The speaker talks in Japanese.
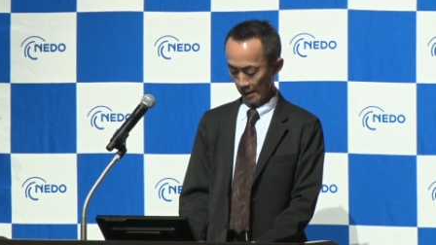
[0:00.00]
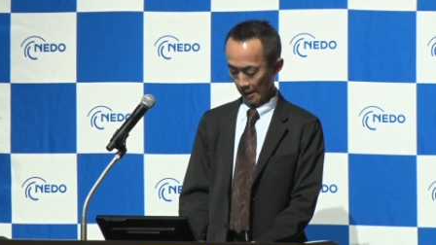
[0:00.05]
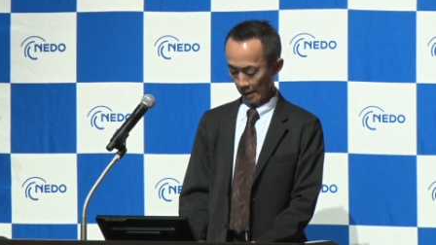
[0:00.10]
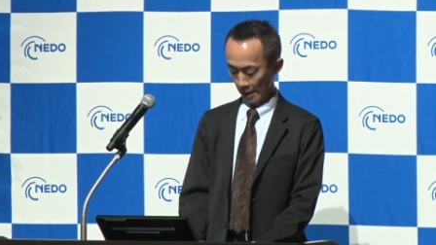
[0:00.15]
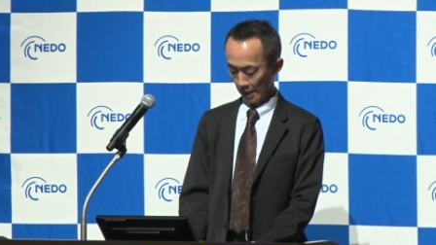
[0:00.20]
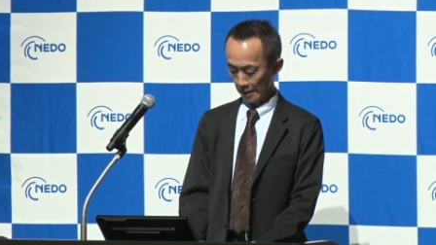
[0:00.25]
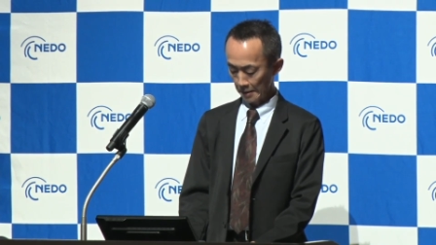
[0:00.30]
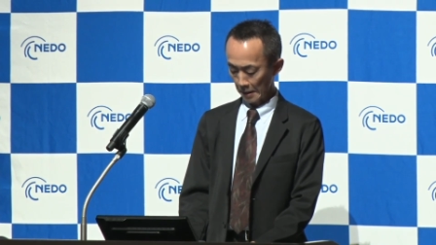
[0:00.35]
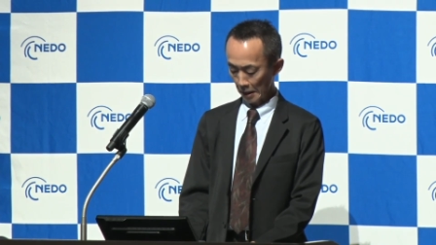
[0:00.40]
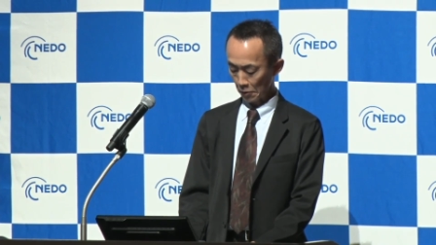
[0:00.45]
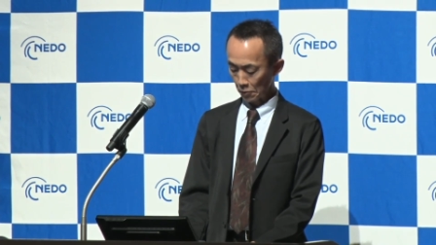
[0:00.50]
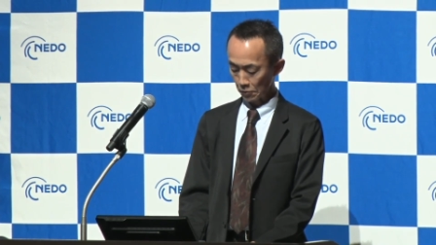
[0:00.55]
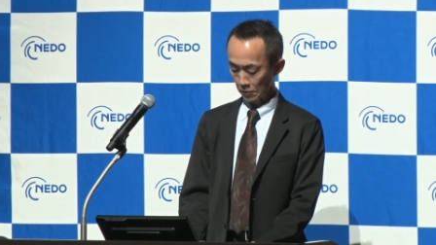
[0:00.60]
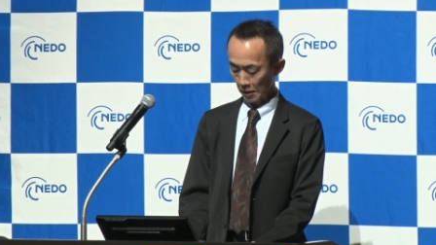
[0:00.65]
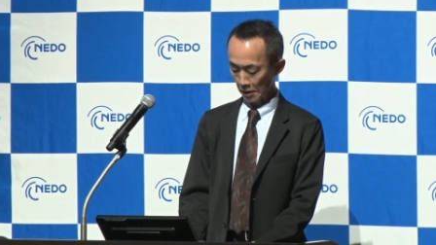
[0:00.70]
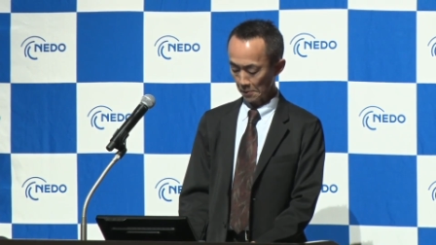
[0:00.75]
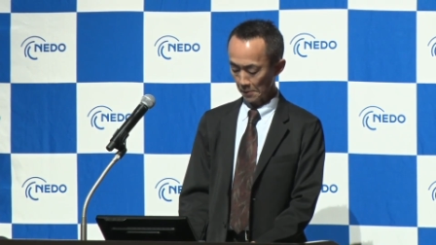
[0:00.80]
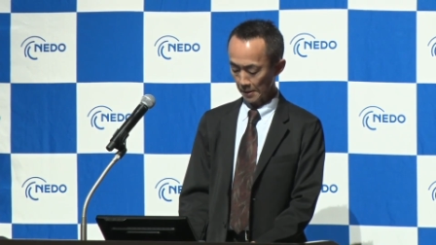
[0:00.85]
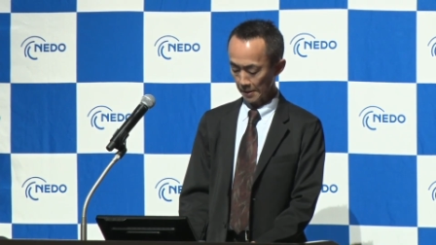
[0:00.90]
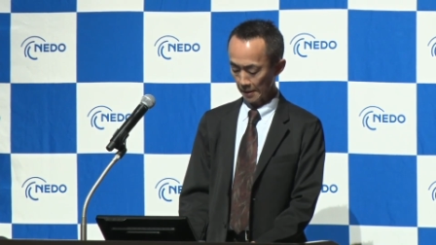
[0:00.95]
最後にな
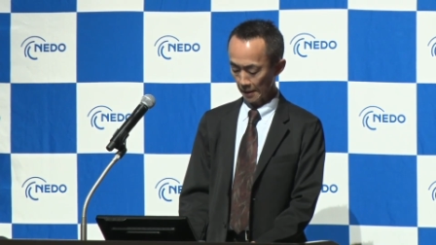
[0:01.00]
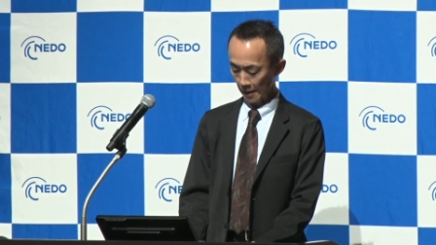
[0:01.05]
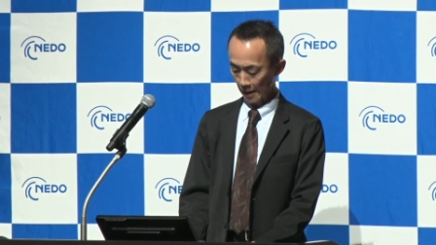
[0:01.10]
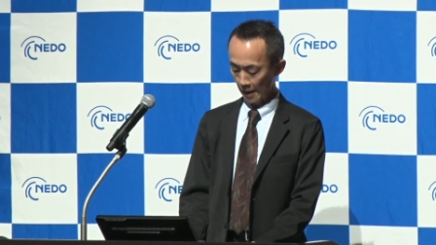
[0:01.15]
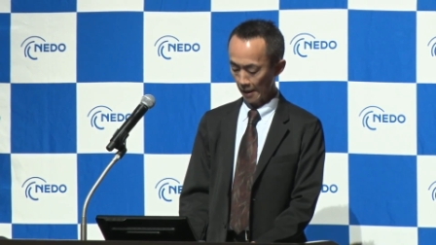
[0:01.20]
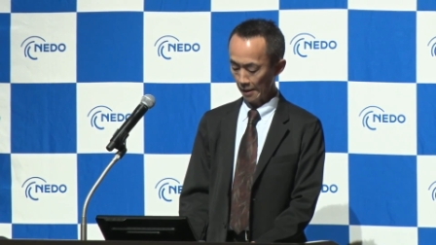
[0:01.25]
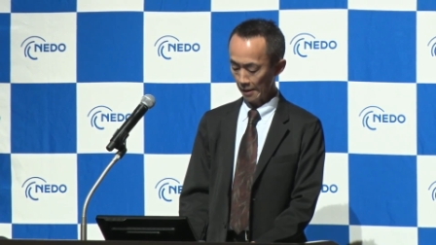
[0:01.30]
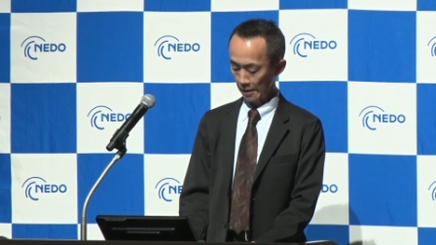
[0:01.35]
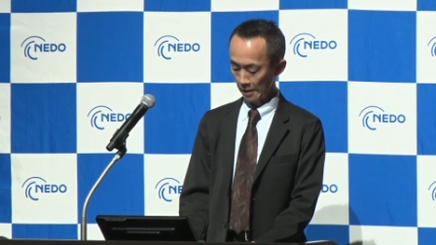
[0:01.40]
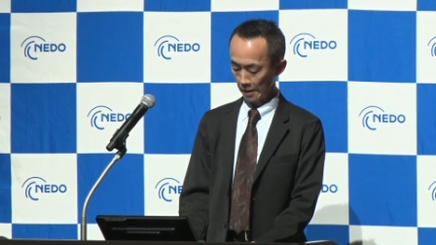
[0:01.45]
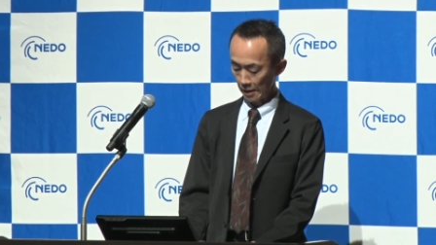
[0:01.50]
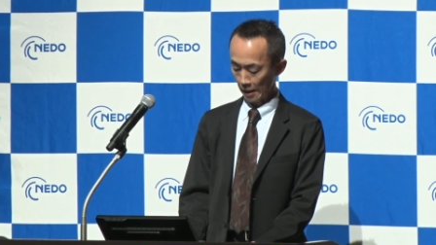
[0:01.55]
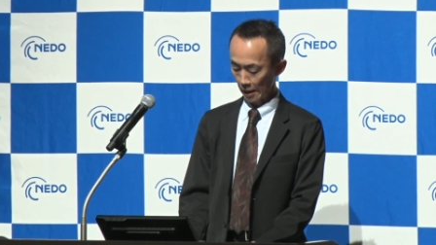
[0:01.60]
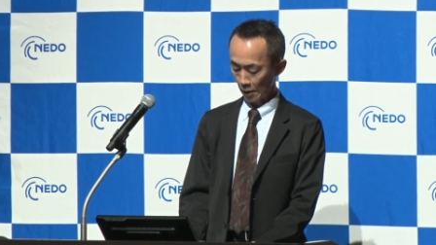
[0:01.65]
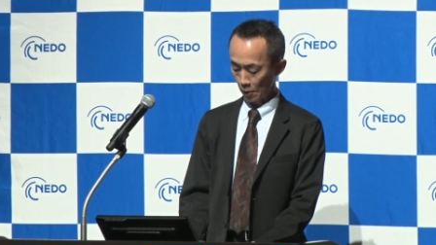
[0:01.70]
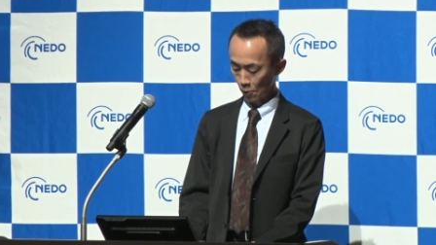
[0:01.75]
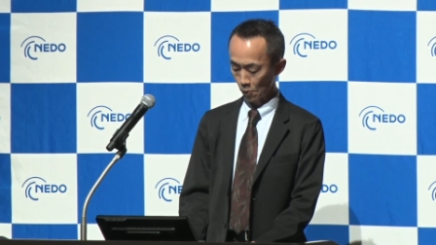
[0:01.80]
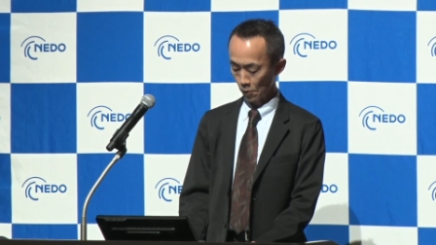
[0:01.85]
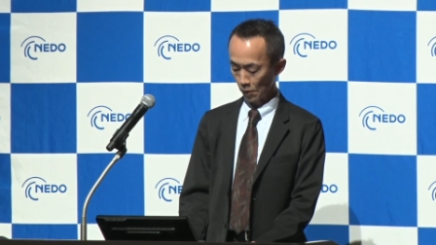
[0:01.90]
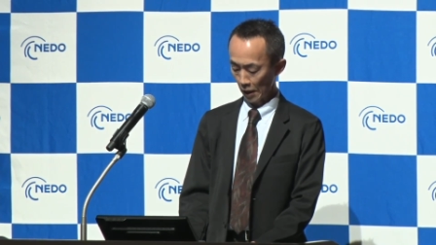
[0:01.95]
りましたが、
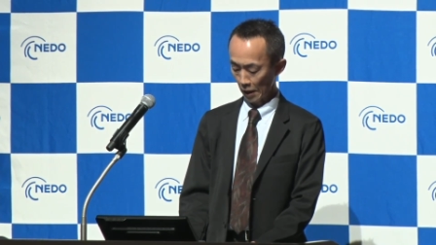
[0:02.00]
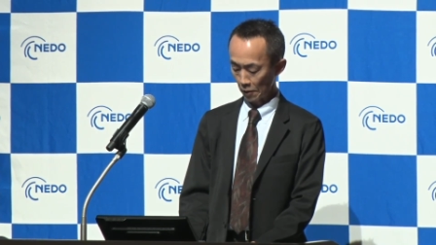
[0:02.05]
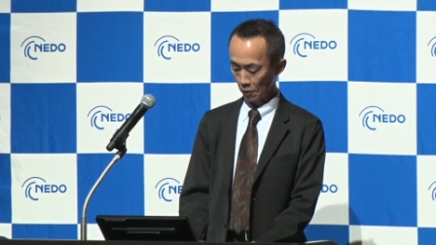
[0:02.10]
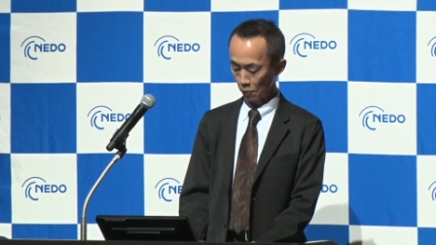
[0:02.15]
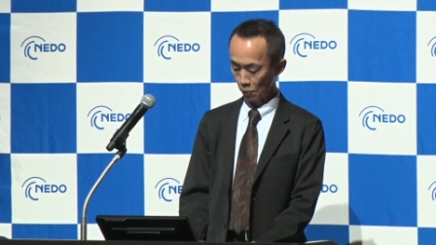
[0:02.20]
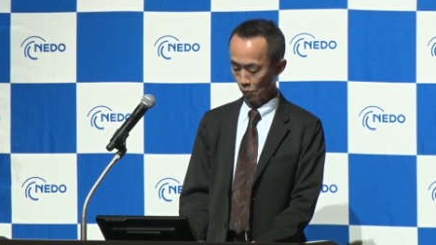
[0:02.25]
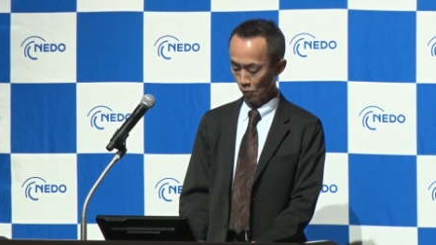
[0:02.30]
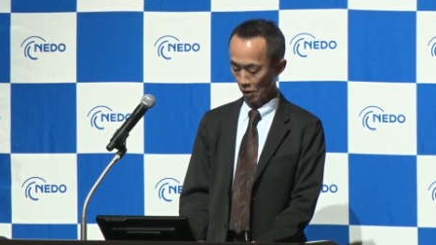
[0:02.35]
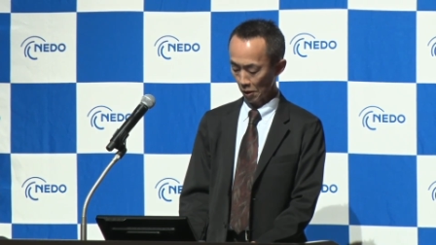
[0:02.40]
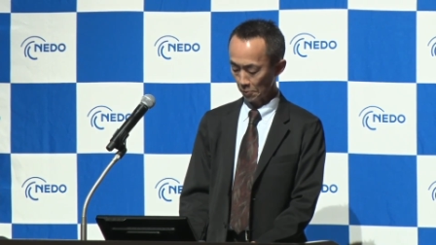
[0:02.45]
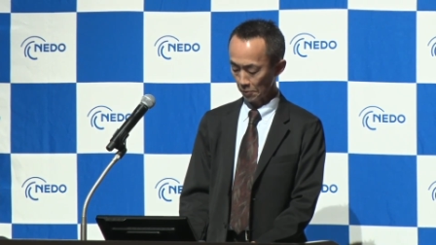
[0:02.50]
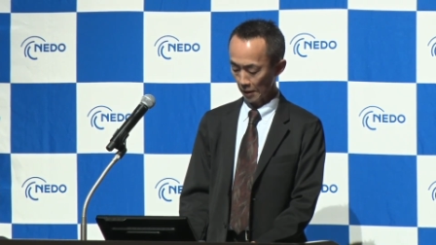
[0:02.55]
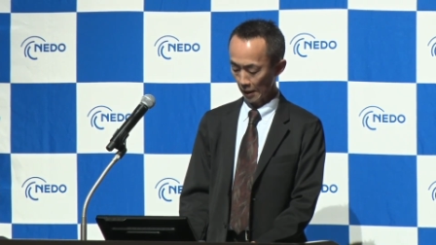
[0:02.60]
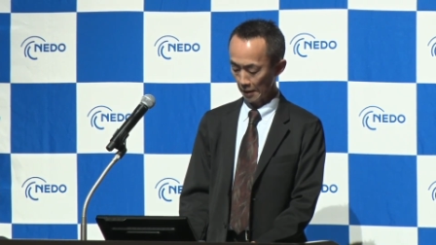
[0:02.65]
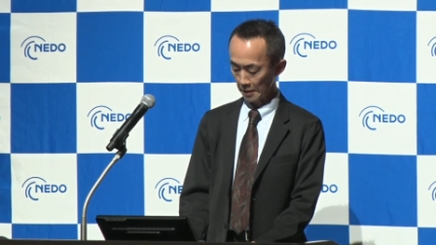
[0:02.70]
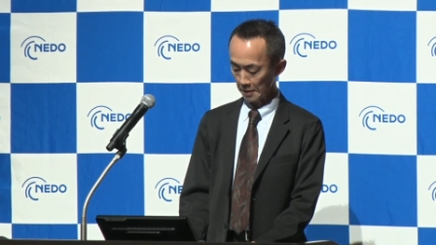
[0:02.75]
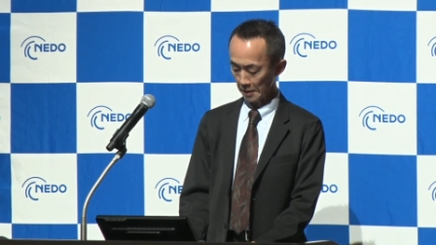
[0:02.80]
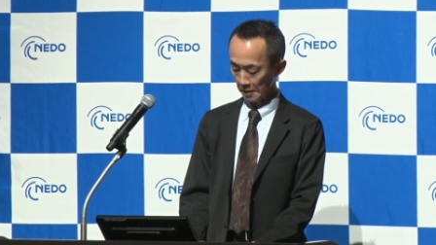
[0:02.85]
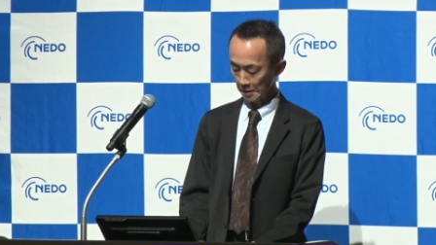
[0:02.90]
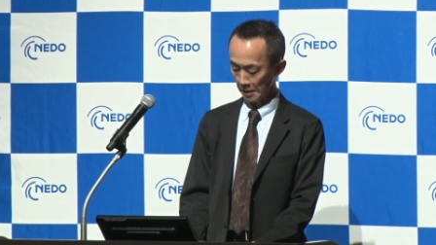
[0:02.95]
今回のフォーラム開
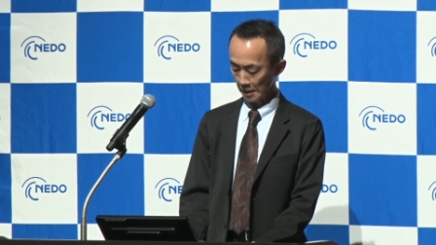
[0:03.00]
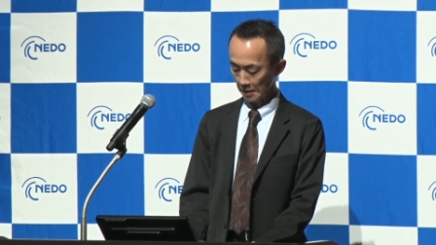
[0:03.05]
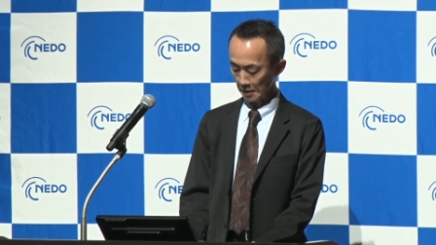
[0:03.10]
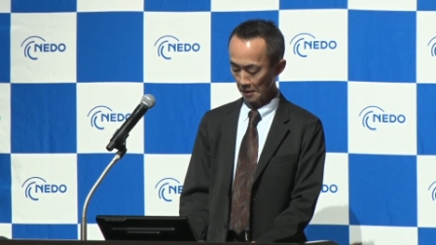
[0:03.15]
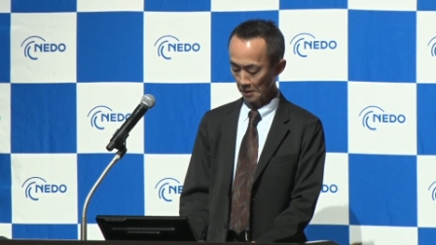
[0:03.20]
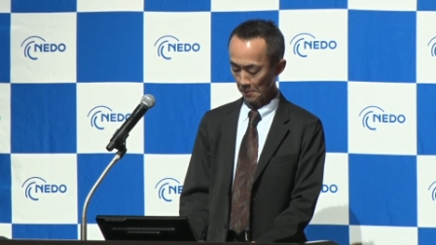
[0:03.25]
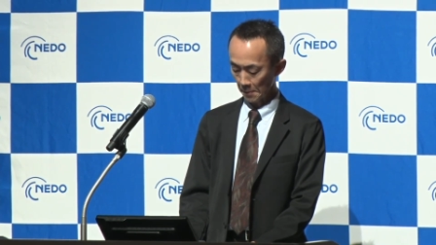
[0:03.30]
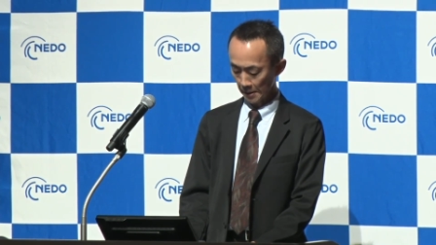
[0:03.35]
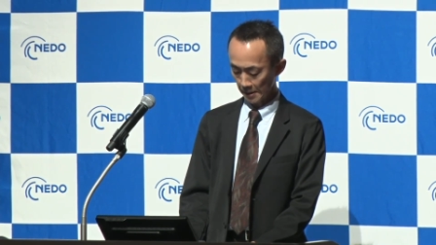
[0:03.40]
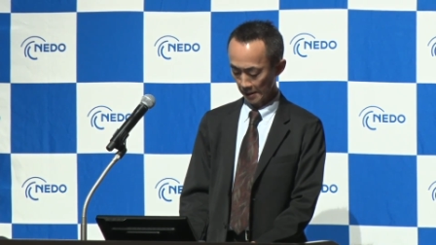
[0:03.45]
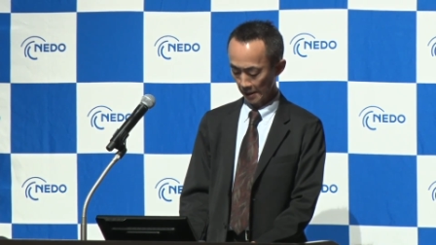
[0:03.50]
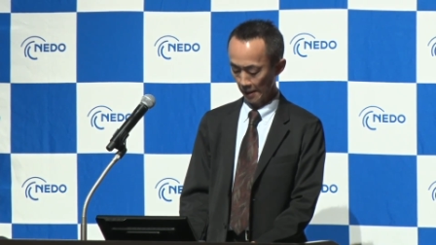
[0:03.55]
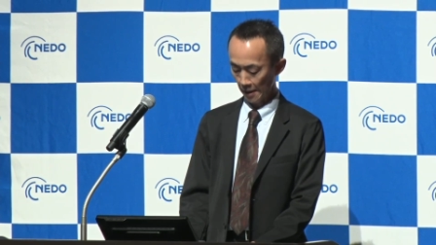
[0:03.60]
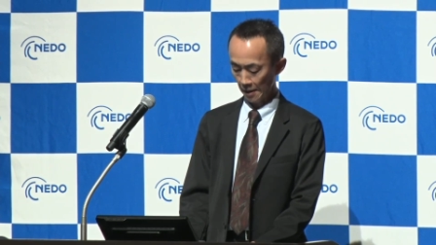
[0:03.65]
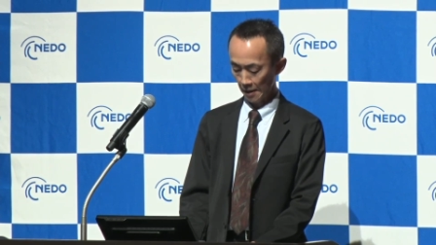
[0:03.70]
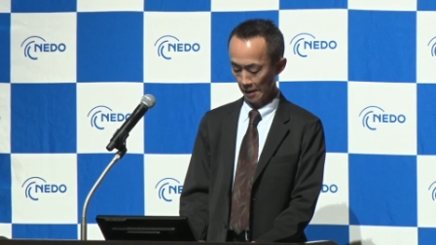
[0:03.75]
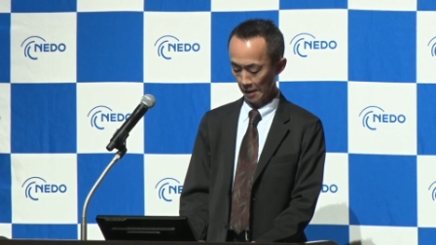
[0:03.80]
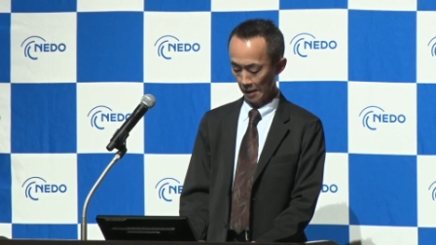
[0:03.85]
催にあたりまして、